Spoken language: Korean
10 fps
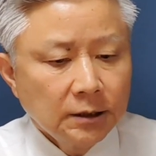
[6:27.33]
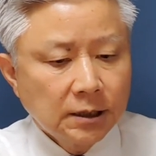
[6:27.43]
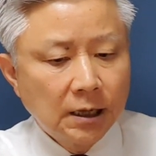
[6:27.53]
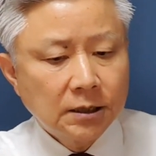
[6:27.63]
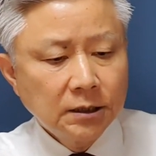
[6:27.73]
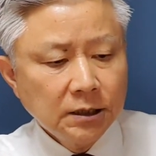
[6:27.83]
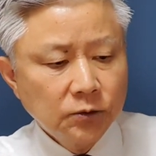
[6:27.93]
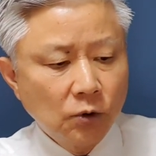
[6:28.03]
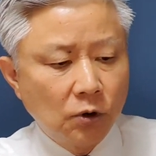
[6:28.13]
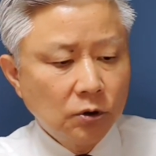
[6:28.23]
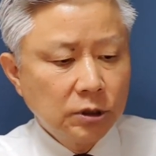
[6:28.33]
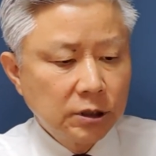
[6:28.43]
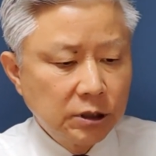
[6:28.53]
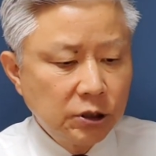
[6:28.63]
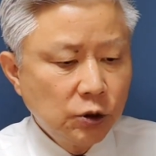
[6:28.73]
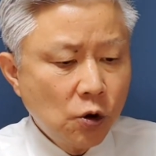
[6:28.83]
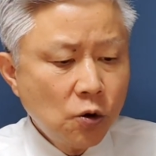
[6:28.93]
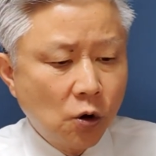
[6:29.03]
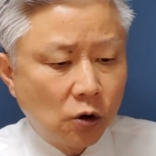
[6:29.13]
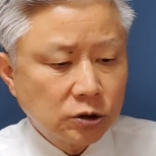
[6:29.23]
자 그리고
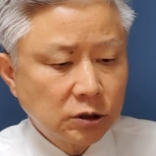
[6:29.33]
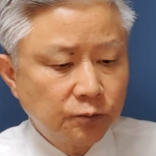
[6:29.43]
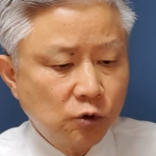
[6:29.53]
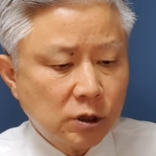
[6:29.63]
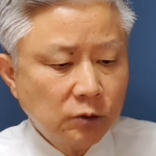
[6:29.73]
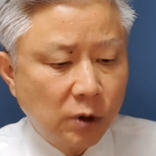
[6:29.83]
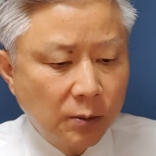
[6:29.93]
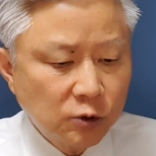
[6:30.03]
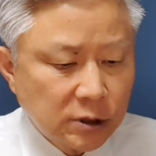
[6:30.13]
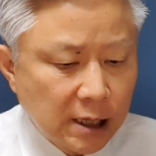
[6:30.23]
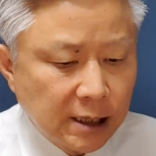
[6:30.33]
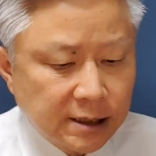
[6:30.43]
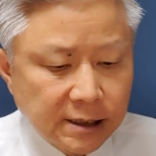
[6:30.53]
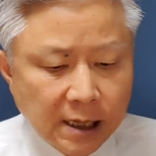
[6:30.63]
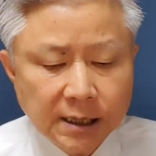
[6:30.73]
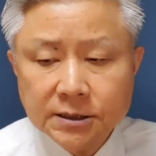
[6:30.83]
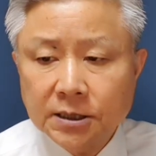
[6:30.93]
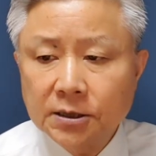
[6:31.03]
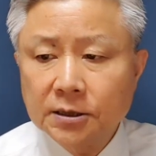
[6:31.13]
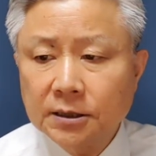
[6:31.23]
이영호 전 북한 외무상이 지난해
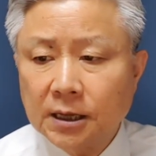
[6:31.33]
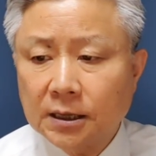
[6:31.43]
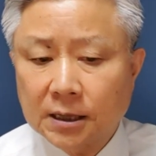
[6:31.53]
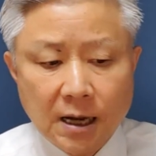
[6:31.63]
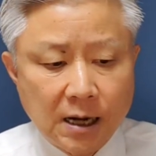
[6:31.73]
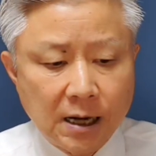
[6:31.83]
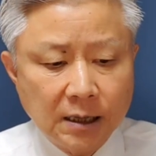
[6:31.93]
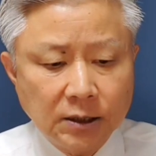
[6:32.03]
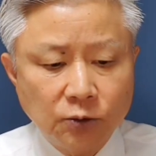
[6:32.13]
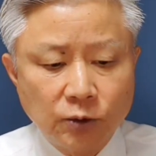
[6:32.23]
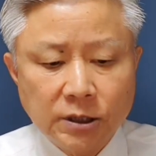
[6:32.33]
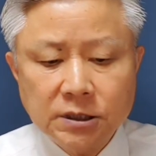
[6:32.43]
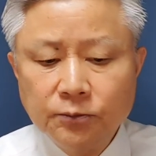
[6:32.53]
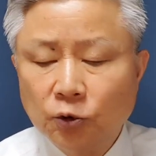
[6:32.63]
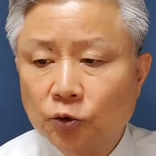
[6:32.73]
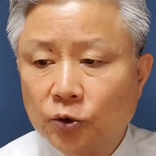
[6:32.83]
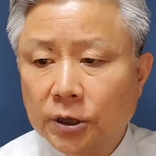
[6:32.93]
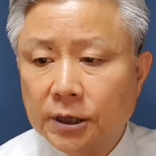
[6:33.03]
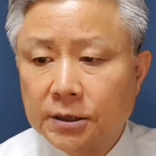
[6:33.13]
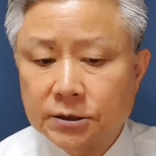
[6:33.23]
처형됐다 하는 외신
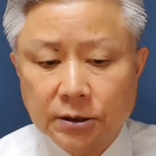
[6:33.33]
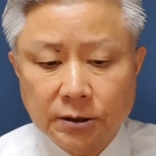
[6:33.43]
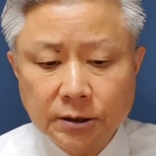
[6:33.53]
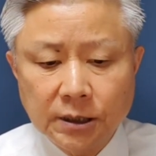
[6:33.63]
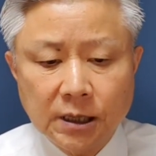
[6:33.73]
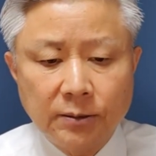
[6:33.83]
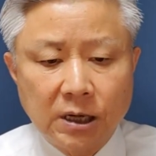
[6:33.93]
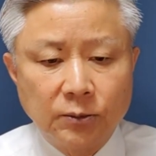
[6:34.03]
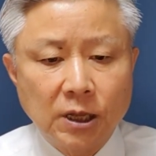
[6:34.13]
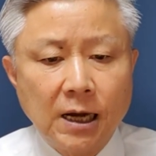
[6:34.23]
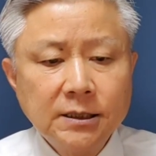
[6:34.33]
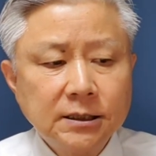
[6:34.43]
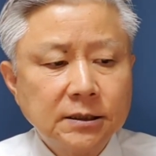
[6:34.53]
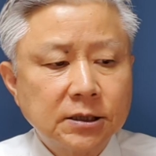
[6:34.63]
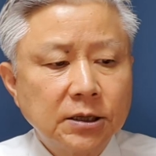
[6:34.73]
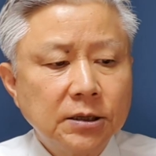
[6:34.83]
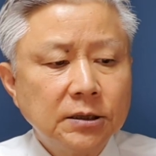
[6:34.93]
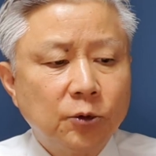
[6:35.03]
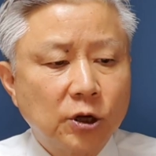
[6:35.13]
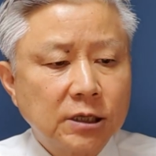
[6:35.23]
보도에 대해서는 이렇게 말합니다. 아직
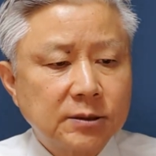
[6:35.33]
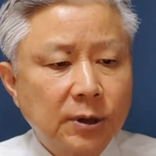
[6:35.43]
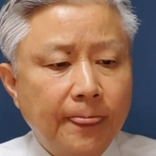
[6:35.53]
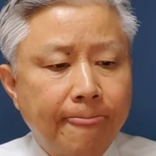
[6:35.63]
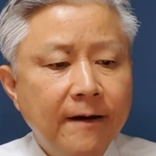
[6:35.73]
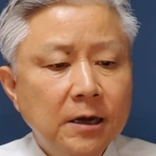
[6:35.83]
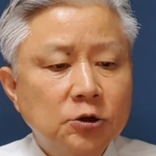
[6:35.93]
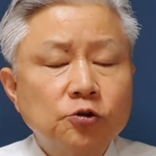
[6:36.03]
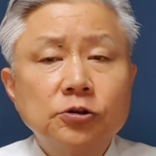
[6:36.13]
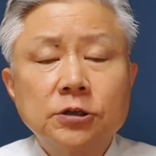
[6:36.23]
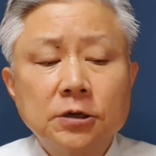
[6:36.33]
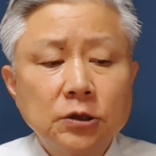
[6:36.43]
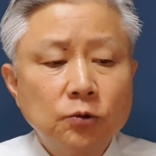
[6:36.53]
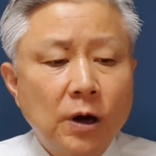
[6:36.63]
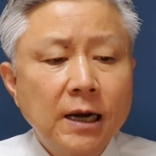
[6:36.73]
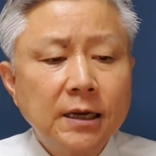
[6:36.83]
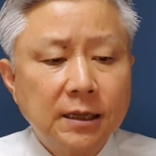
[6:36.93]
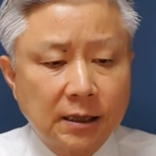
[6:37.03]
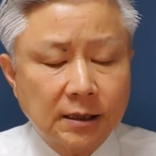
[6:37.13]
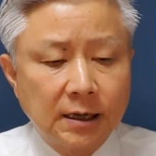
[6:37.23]
처형은 모르겠지만 숙청은
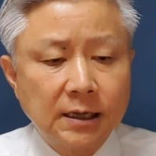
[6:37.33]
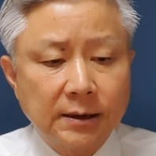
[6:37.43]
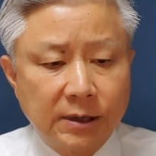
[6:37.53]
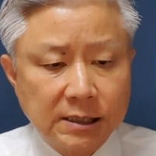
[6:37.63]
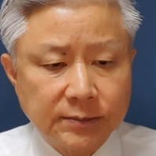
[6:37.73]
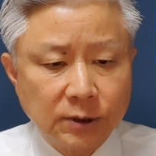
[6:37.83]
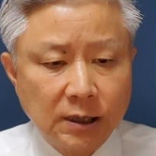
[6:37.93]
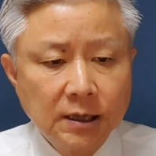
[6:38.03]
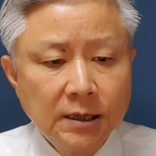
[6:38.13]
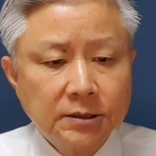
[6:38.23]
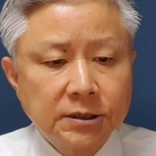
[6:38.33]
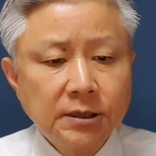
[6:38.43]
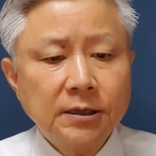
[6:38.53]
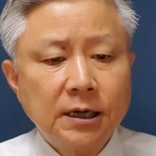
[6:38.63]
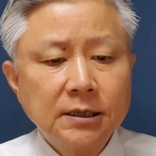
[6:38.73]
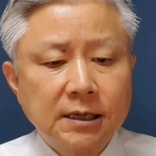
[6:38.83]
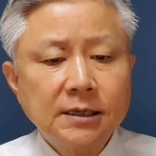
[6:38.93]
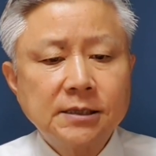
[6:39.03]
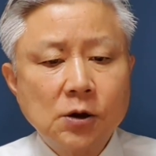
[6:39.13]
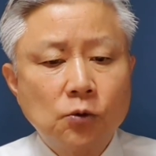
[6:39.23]
확인이 됐다 이렇게 말했습니다. 처형까지
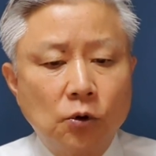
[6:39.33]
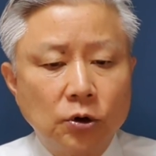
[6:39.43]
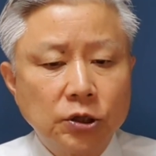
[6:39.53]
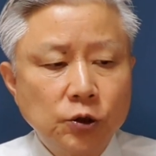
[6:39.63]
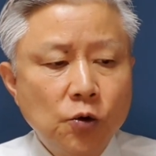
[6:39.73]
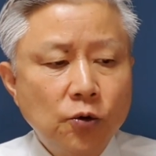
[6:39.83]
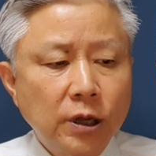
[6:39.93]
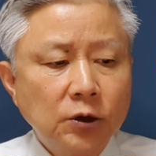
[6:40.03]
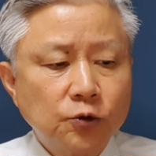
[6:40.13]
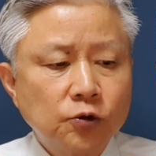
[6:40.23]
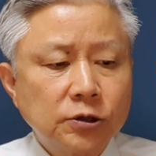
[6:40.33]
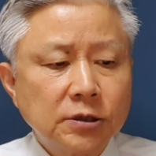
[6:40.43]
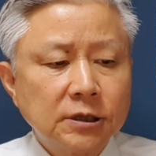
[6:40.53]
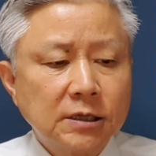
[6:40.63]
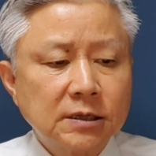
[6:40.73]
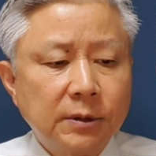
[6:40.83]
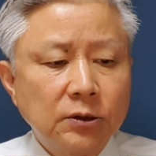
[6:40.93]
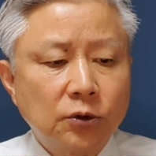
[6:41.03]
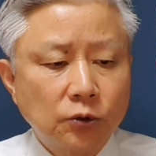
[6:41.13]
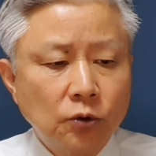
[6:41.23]
가지 않고 이영호의 숙청
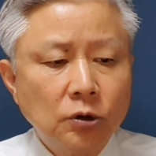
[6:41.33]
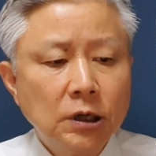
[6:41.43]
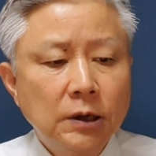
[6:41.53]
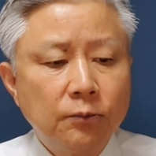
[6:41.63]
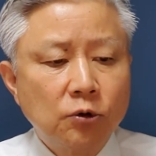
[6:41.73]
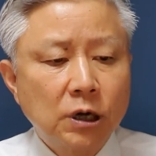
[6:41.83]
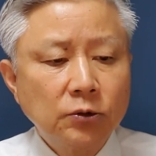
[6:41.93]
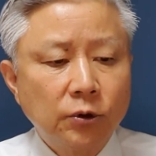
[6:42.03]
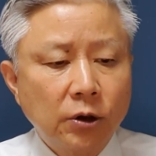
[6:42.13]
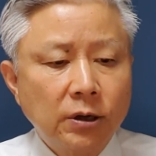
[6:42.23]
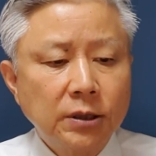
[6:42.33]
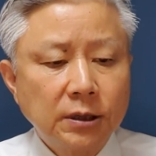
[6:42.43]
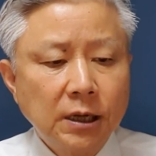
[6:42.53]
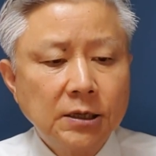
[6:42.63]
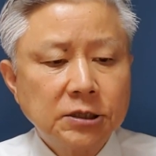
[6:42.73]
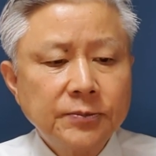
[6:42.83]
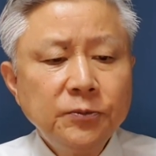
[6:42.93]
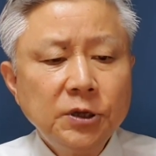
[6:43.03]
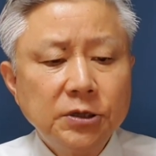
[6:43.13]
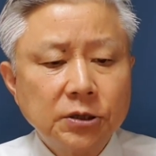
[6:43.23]
사실만으로도 북한 외교관들의
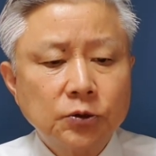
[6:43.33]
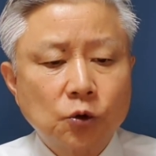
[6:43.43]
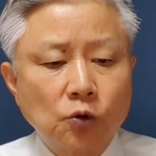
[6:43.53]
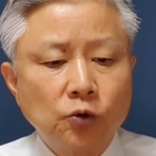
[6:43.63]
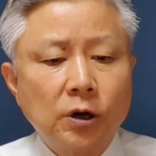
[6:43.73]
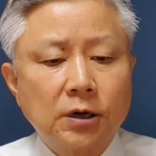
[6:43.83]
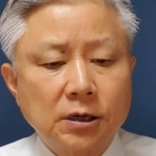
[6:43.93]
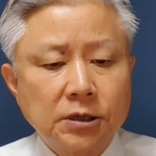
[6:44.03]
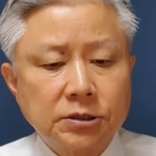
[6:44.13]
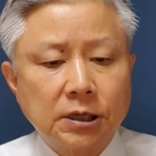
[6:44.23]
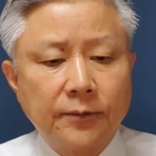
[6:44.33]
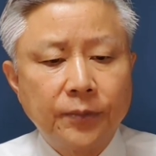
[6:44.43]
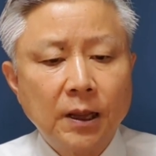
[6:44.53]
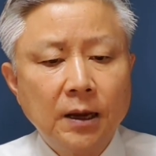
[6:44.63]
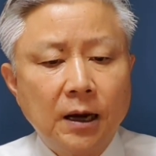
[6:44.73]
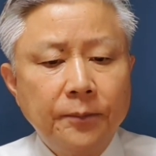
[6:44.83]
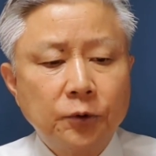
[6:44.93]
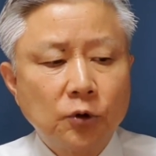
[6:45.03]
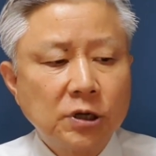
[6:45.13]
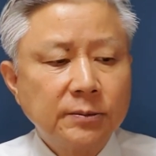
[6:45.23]
심리적 동료가 클 것이다.
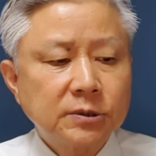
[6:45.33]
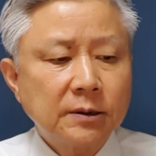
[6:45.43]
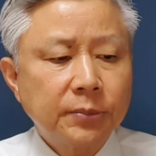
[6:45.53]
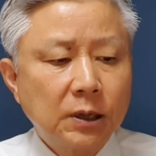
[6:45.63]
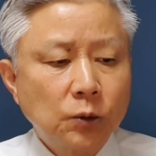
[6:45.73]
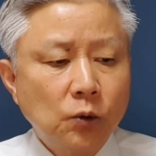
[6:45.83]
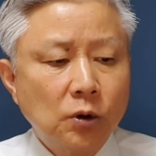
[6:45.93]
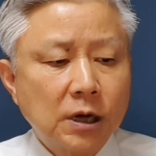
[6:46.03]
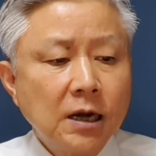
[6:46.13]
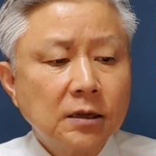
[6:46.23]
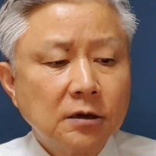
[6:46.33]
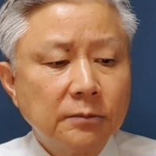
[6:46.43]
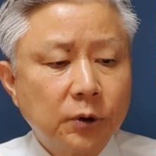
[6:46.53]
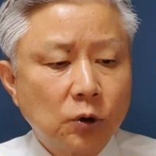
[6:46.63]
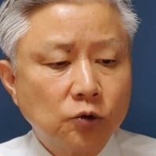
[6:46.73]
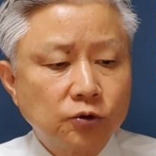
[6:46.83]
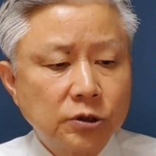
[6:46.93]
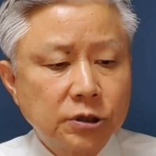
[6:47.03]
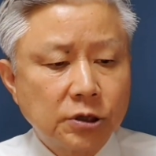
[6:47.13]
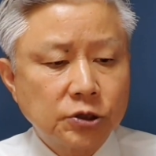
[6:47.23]
앞으로 협상파도 강경파로
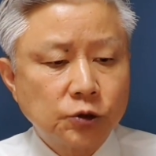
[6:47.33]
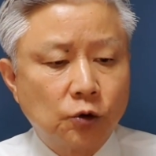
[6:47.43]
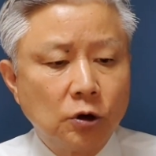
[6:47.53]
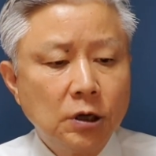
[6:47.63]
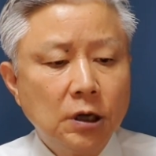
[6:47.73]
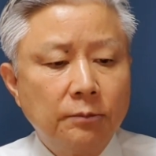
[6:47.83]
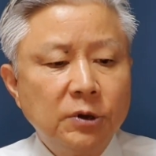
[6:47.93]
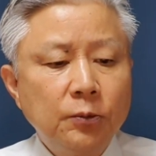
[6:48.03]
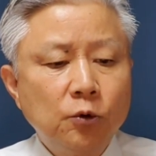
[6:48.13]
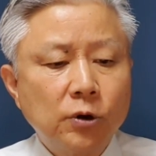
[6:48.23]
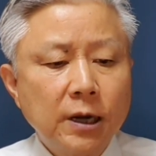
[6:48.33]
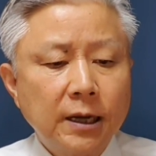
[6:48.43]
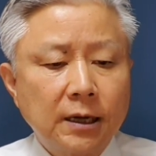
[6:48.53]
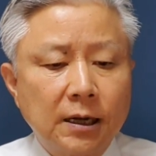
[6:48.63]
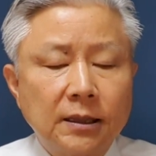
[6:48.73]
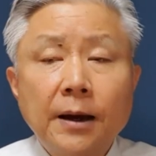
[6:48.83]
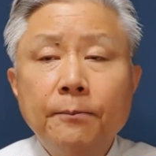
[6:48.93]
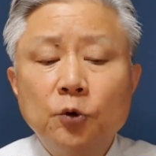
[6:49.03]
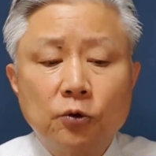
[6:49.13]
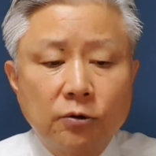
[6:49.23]
줄었을 것이고 미북 관계나
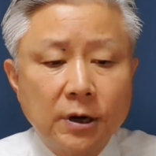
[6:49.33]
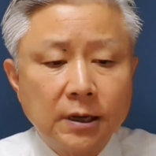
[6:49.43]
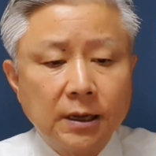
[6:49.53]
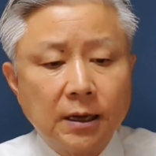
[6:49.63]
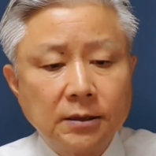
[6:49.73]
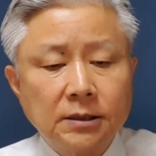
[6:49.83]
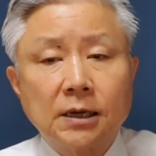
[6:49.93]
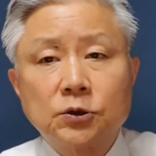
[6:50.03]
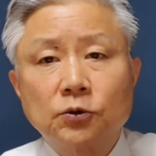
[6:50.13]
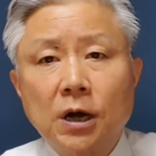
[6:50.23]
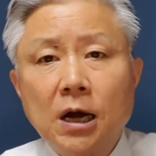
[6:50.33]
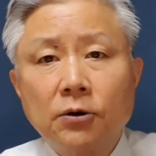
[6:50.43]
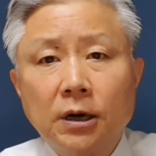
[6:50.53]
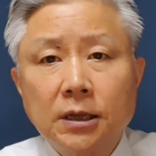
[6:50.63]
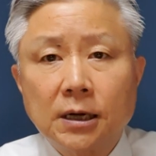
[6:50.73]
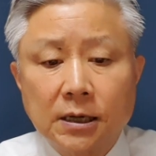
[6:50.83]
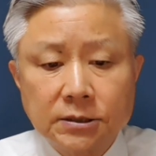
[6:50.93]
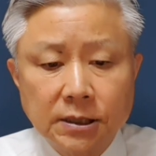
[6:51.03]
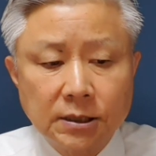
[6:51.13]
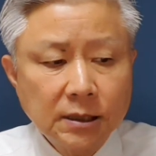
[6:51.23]
남북 관계는 계속 악화될
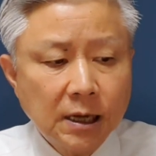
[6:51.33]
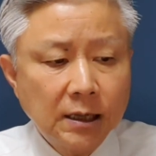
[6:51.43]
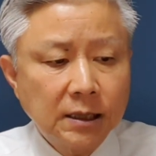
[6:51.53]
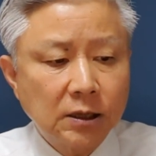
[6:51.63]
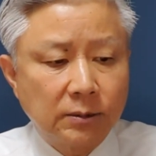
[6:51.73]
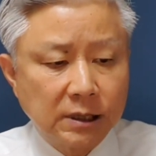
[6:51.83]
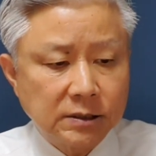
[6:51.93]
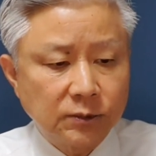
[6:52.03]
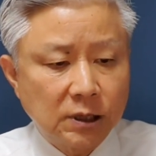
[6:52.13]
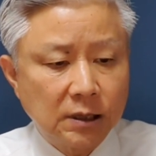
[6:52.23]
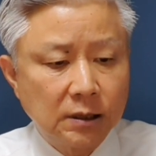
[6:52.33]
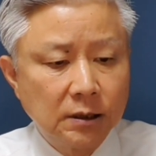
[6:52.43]
가능성이 크다 이렇게 말했습니다.